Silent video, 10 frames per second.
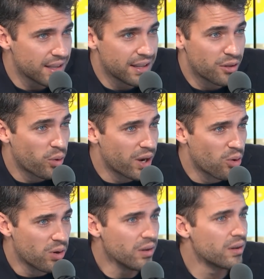el
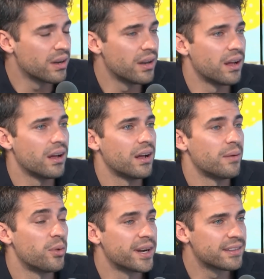duelo,
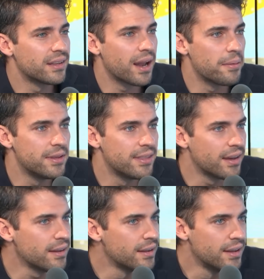la muerte, la
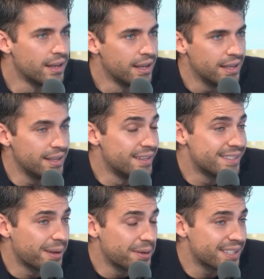vida y
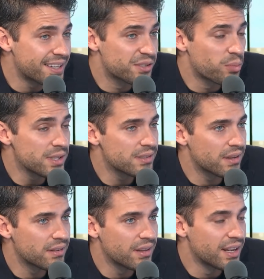necesitaba esas
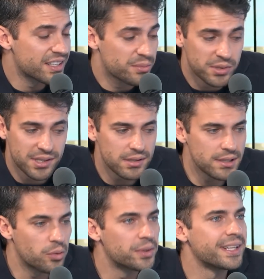respuestas y las respuestas
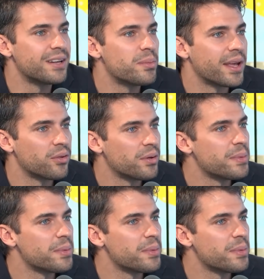las encontré en el piano.